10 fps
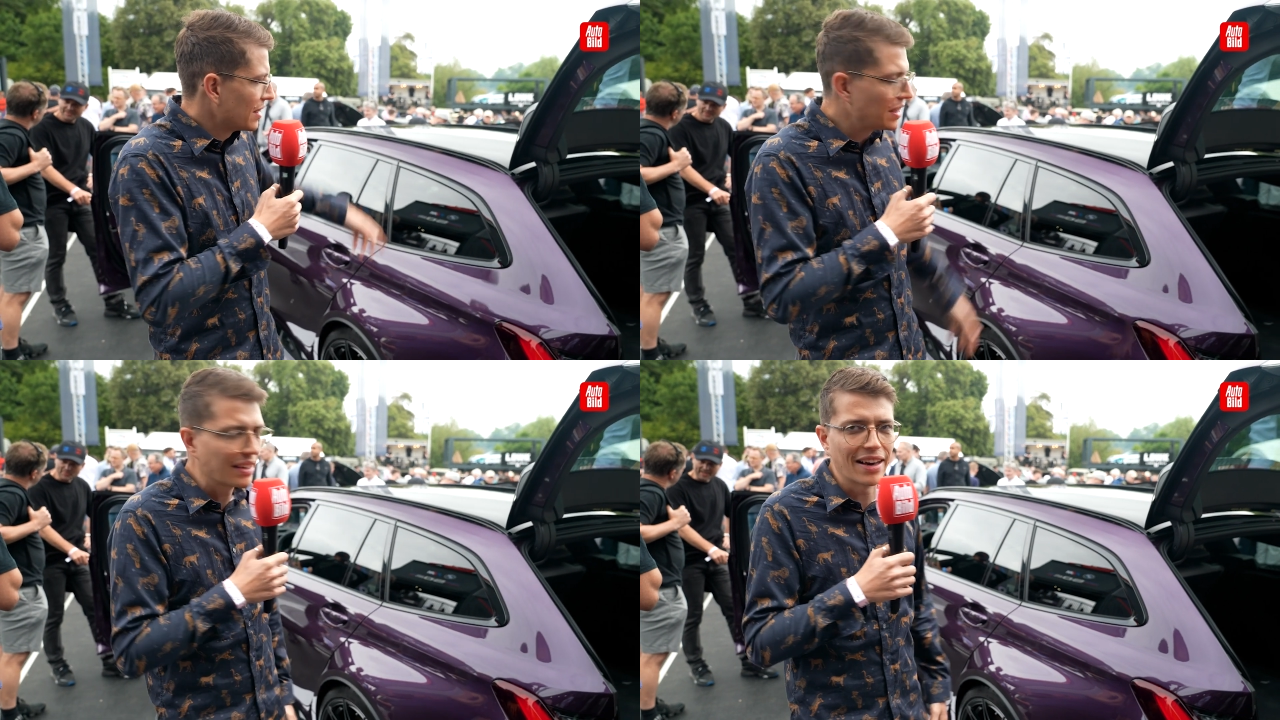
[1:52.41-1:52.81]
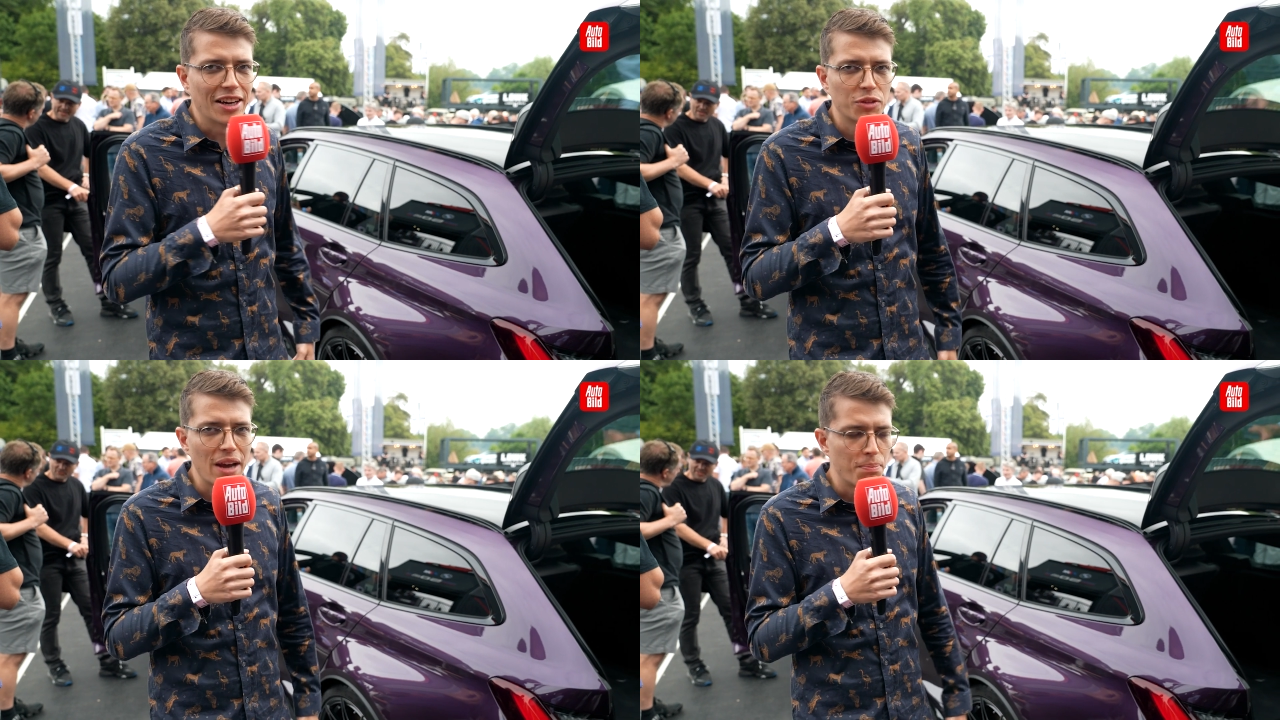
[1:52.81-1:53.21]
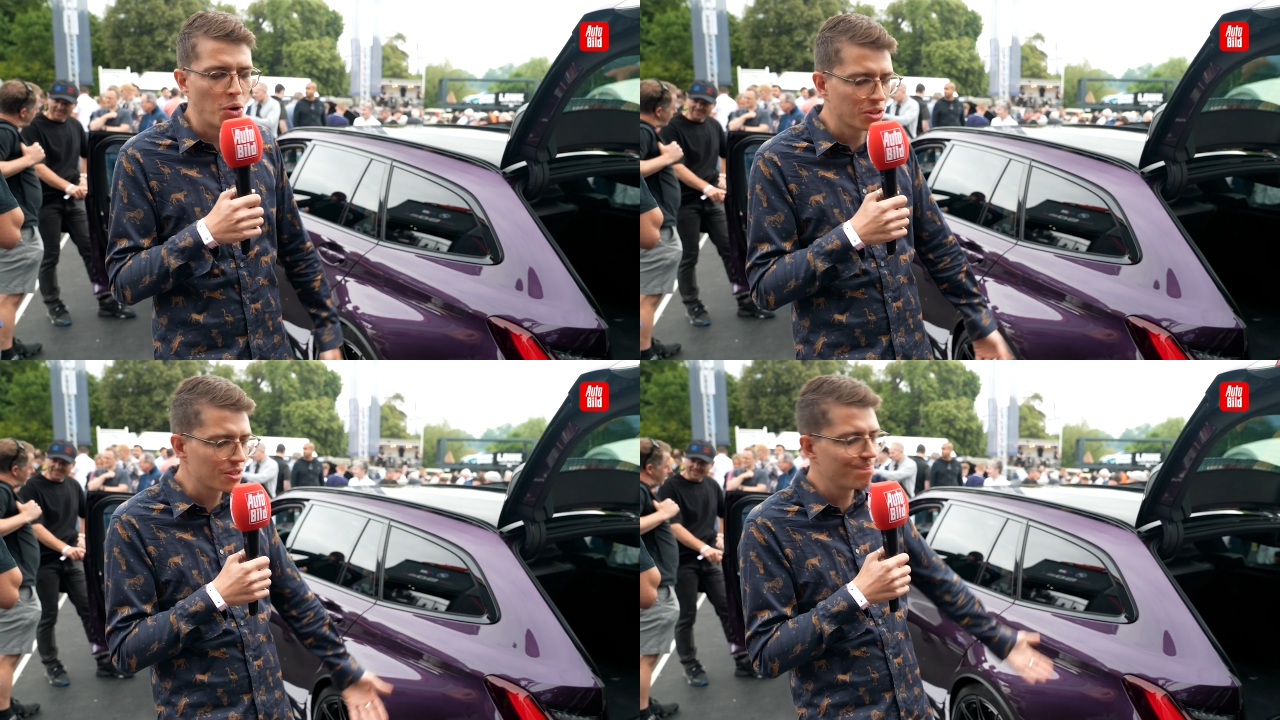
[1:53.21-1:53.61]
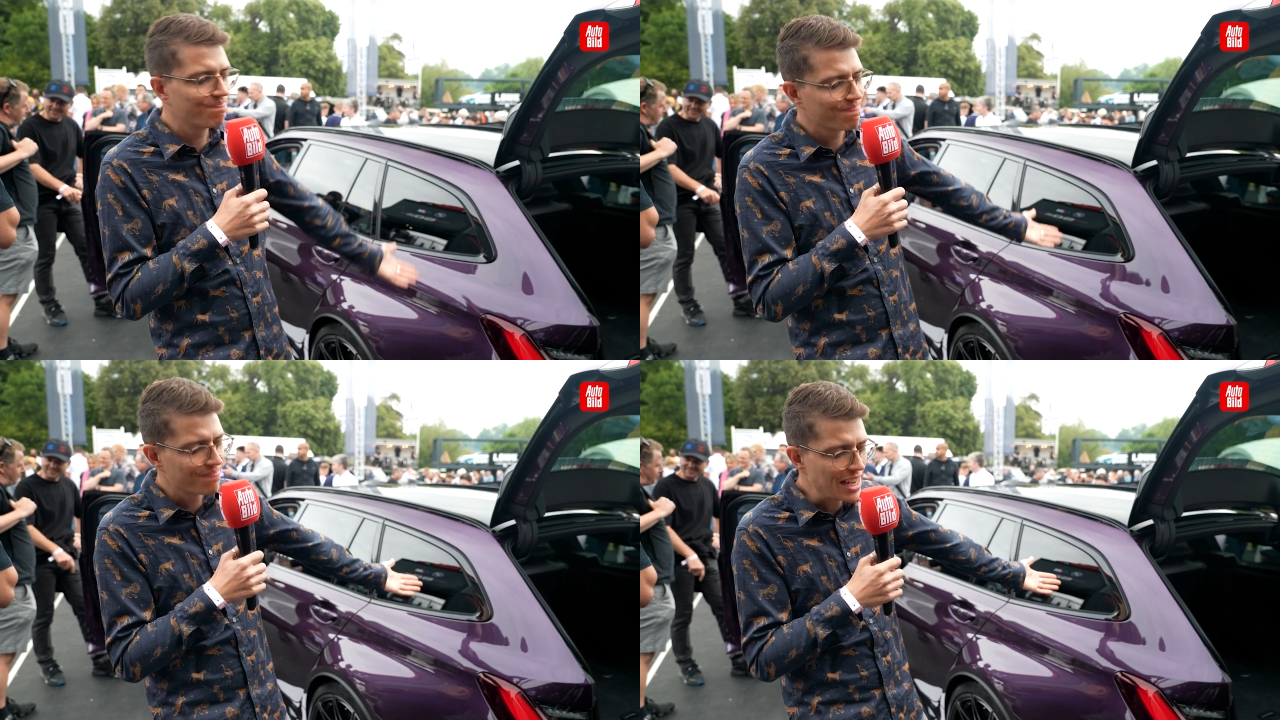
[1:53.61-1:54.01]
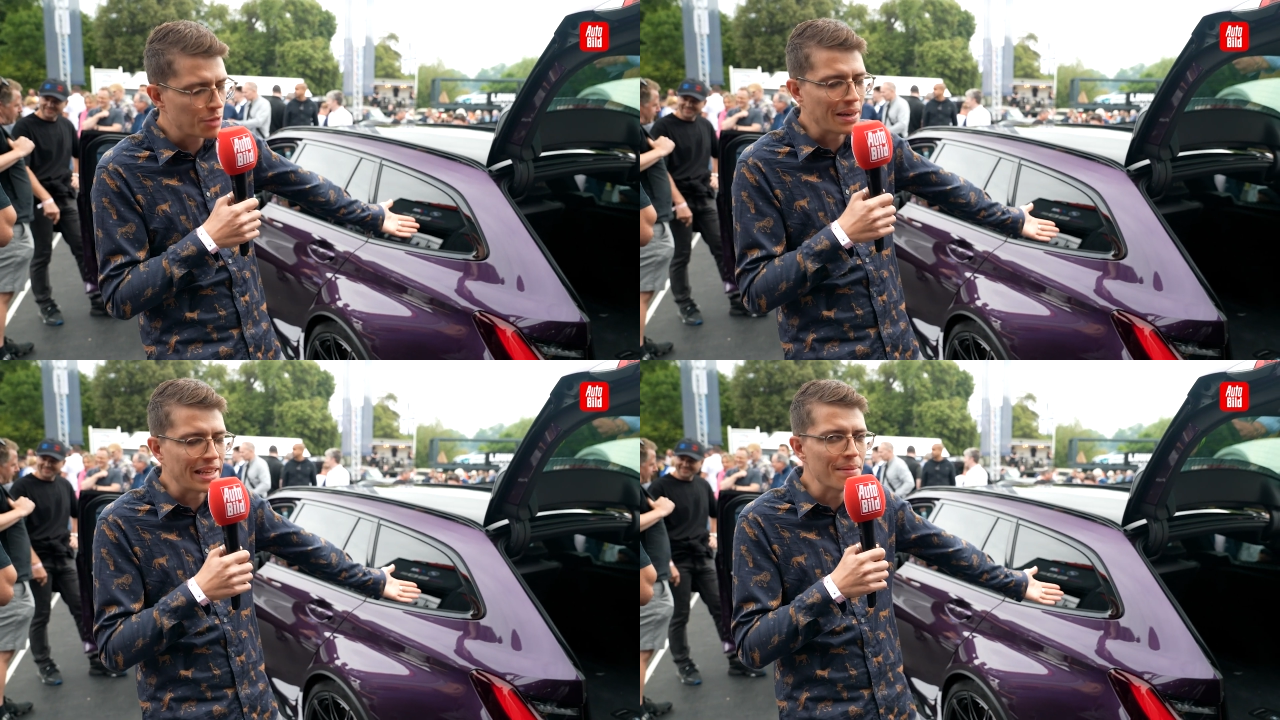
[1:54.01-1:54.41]
niedrigerer Schwerpunkt
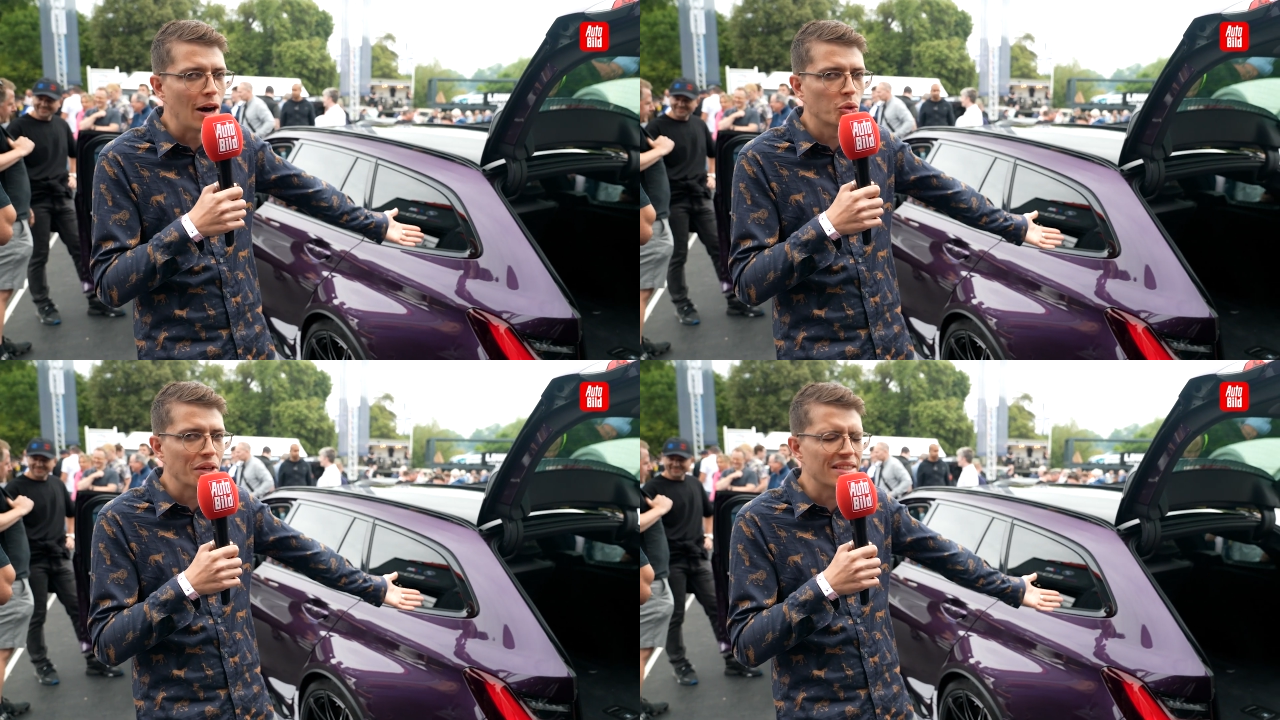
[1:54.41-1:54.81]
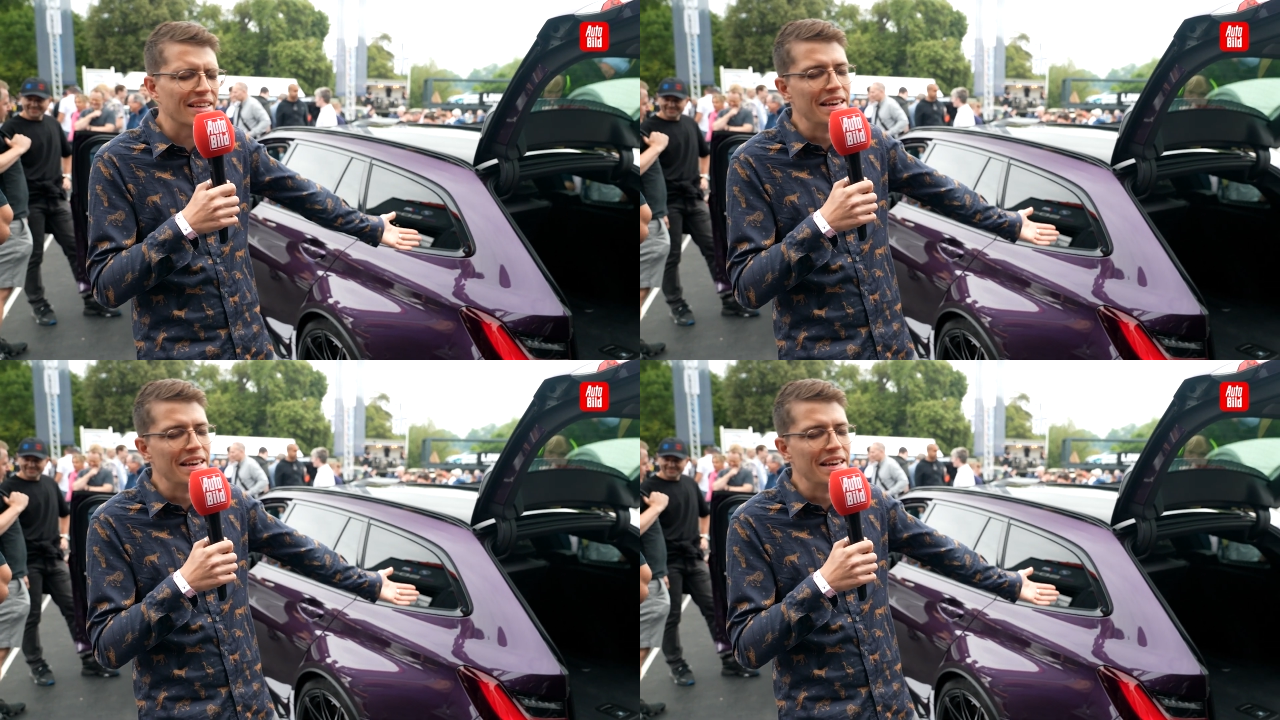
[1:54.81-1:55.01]
ist bei dem Auto jetzt